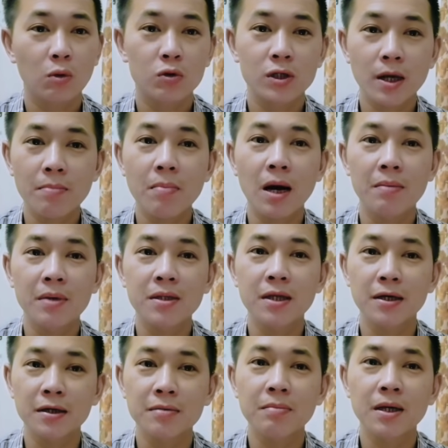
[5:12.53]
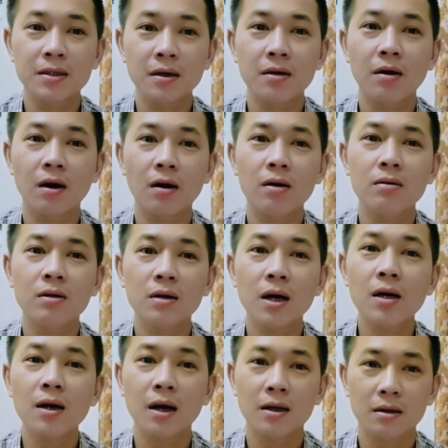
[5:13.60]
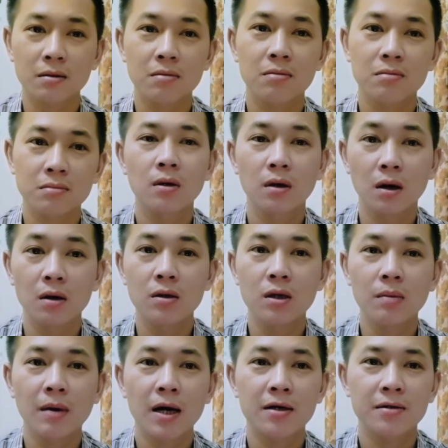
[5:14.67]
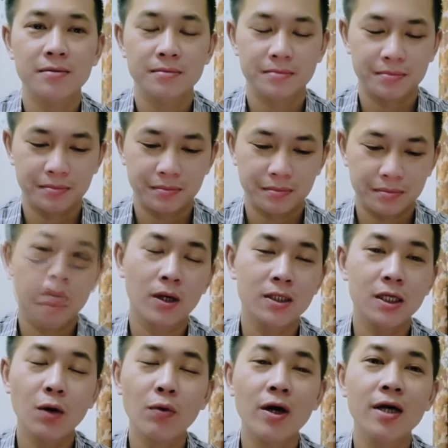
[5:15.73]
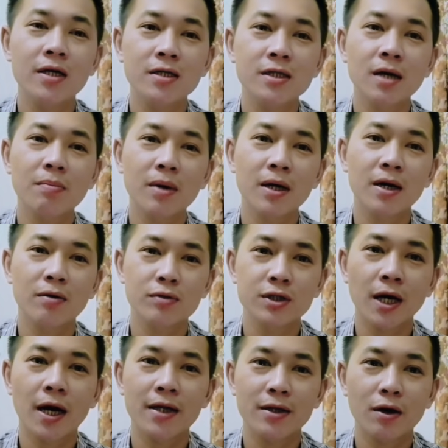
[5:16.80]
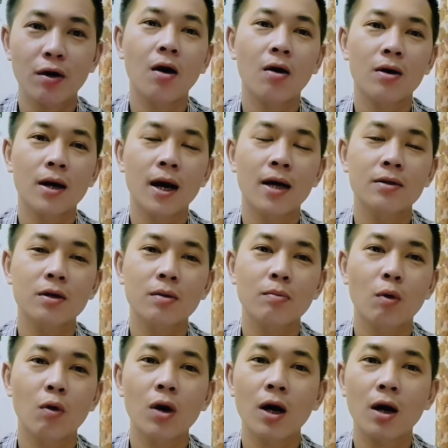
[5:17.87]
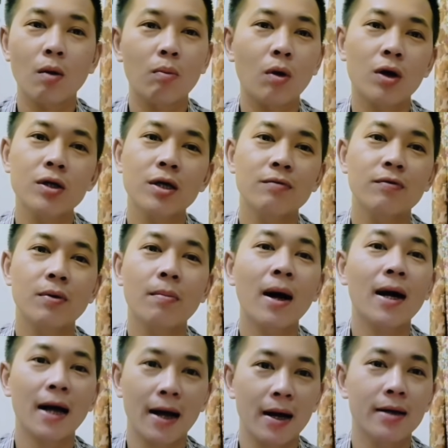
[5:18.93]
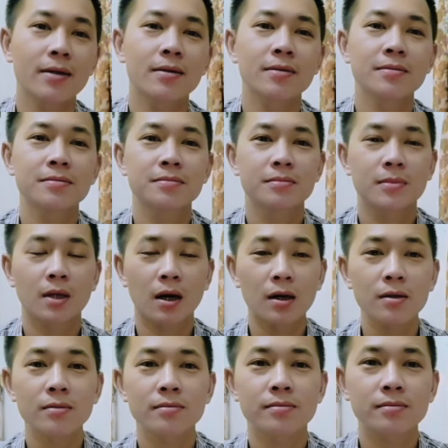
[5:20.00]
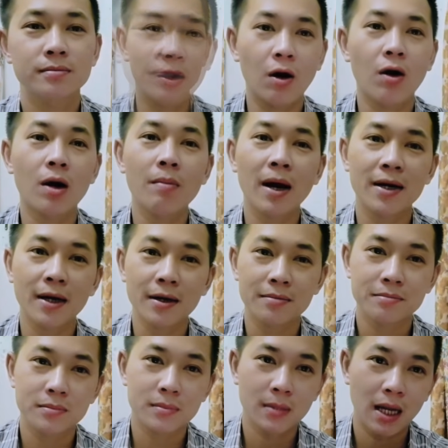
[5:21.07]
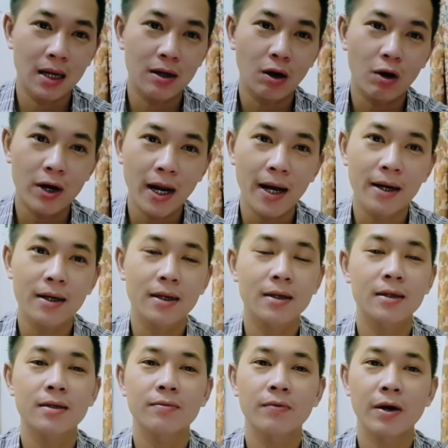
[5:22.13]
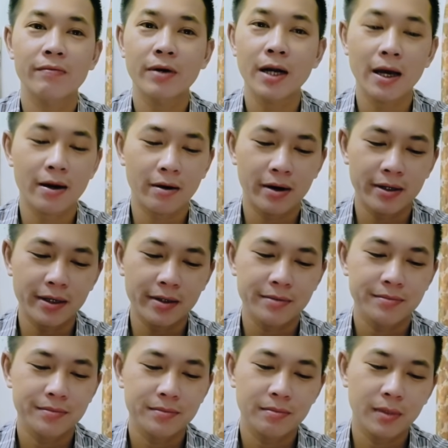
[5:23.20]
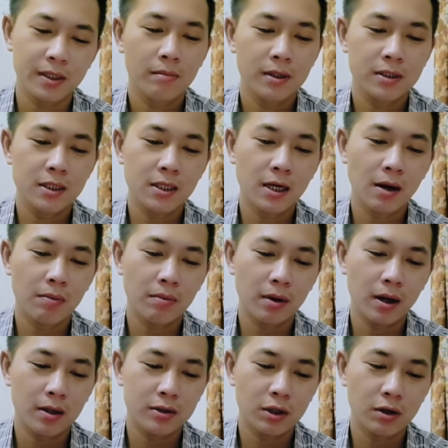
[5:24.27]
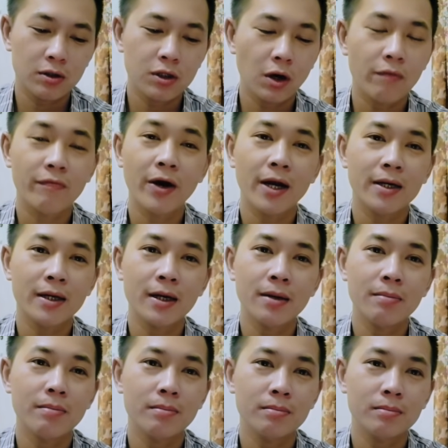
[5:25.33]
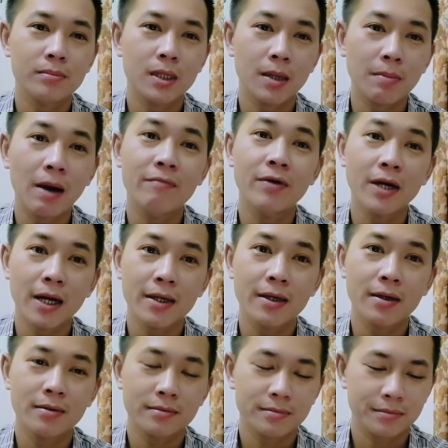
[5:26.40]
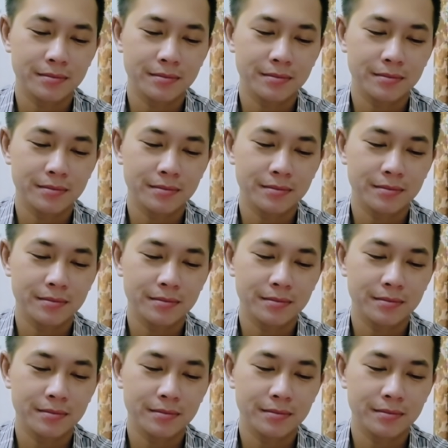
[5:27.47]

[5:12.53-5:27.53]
170 tỷ mà thời đó nó rất là lớn các bạn và sau khi xác minh điều tra thì họ đã tuyên bố là không có gì vướng mắc cả đó đã rõ các bạn nha đã rõ ràng về vấn đề đó nha mình xin đọc uh, cho nó trọn vẹn cái cái bài viết này nhé